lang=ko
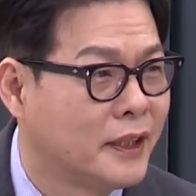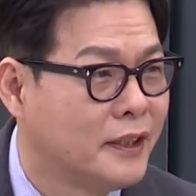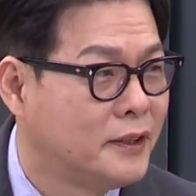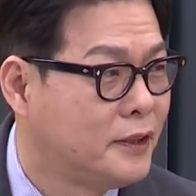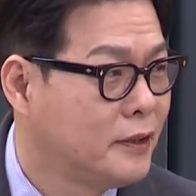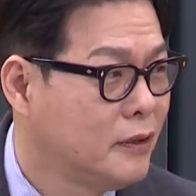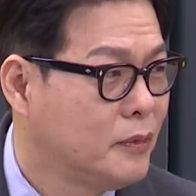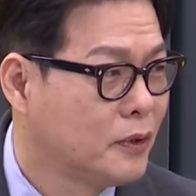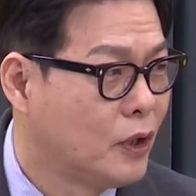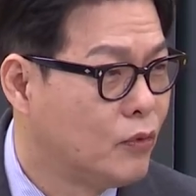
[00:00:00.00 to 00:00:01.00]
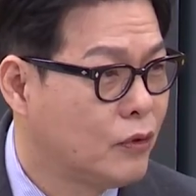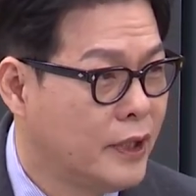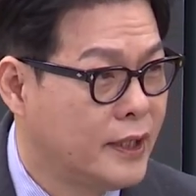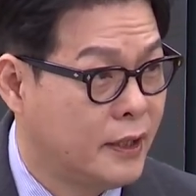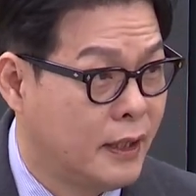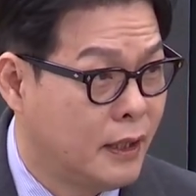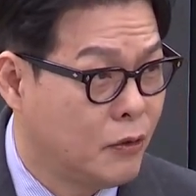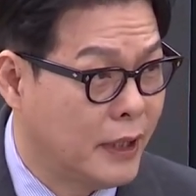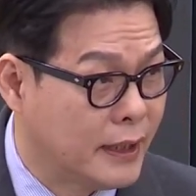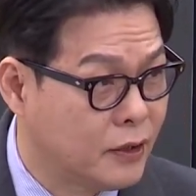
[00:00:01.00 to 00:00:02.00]
근데 지금은 거부권 행사하고
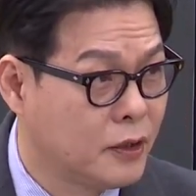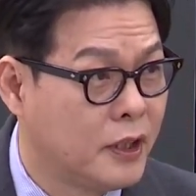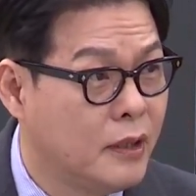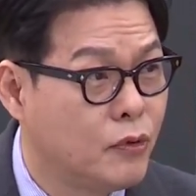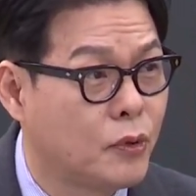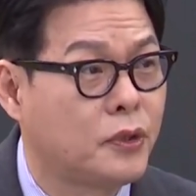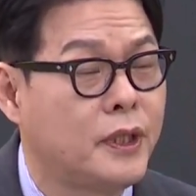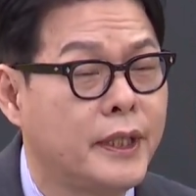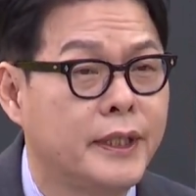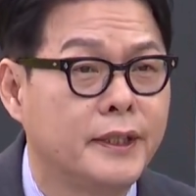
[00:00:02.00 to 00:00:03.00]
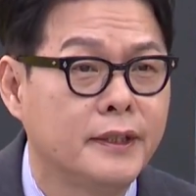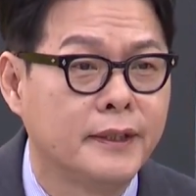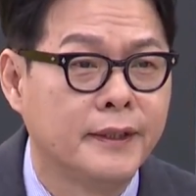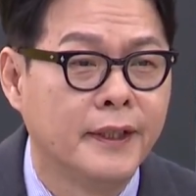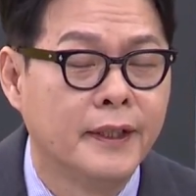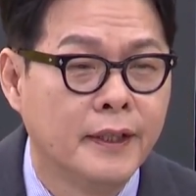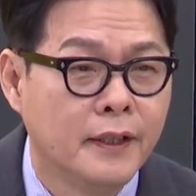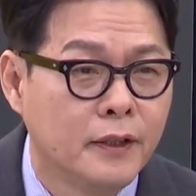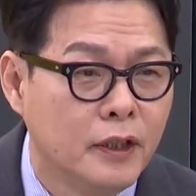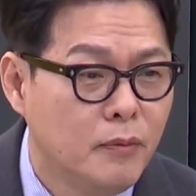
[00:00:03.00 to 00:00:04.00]
나서 제2부속실 예. 얘기는
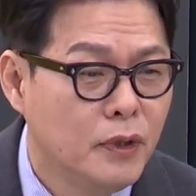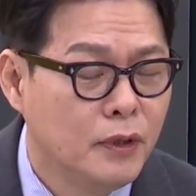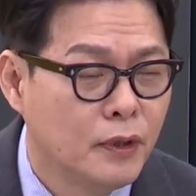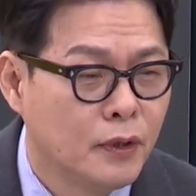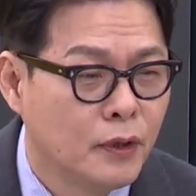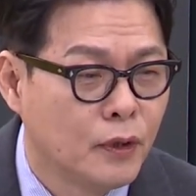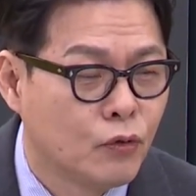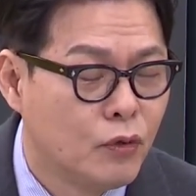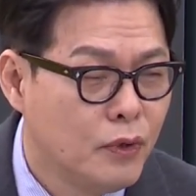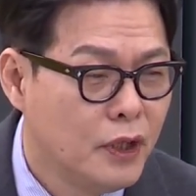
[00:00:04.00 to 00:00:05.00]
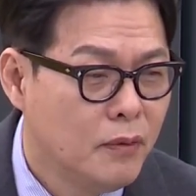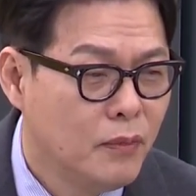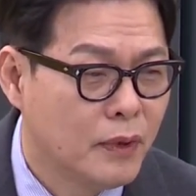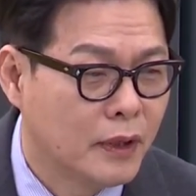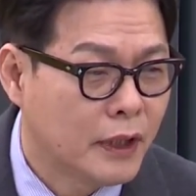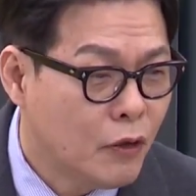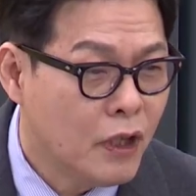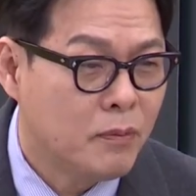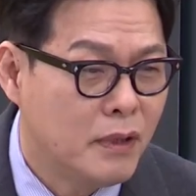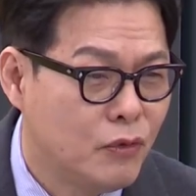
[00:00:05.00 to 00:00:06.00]
사후 약방문. 국민의힘 사후
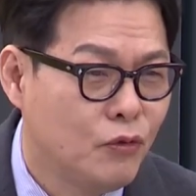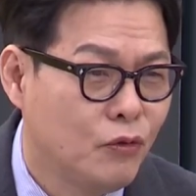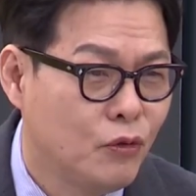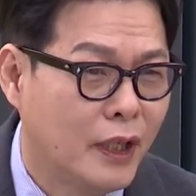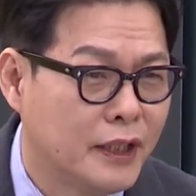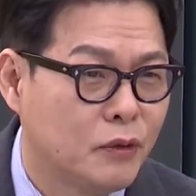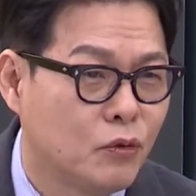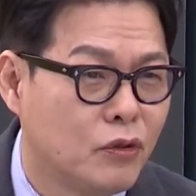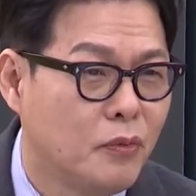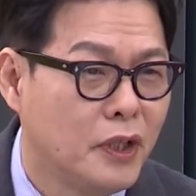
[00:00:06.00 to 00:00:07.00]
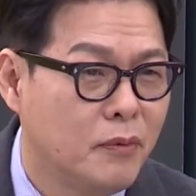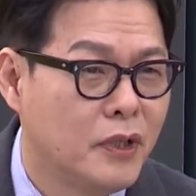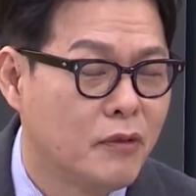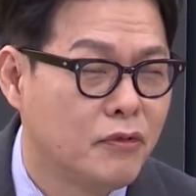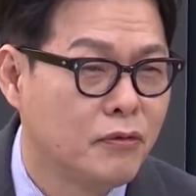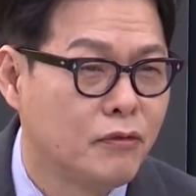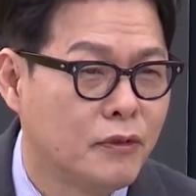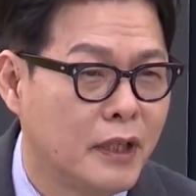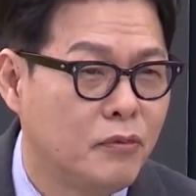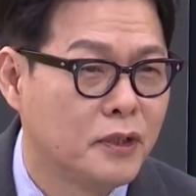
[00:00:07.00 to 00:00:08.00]
약방문도 아니고 국민의힘 네.
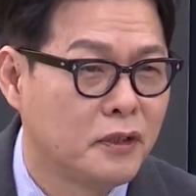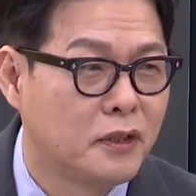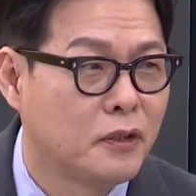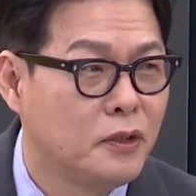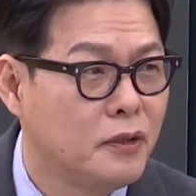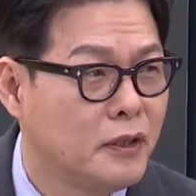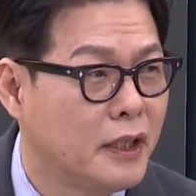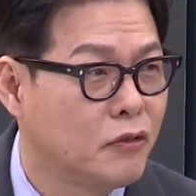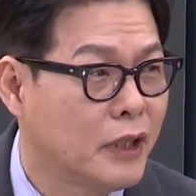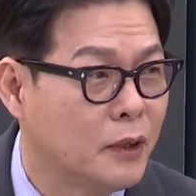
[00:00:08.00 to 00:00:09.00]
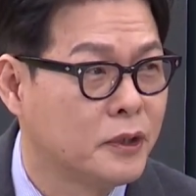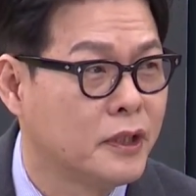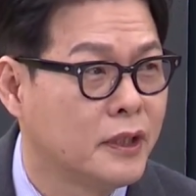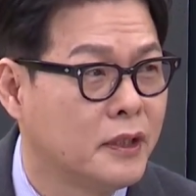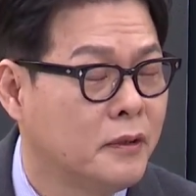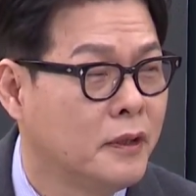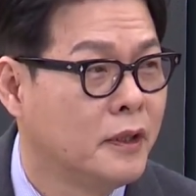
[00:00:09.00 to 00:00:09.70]
내부에서는 그런 얘기도 나오잖아요.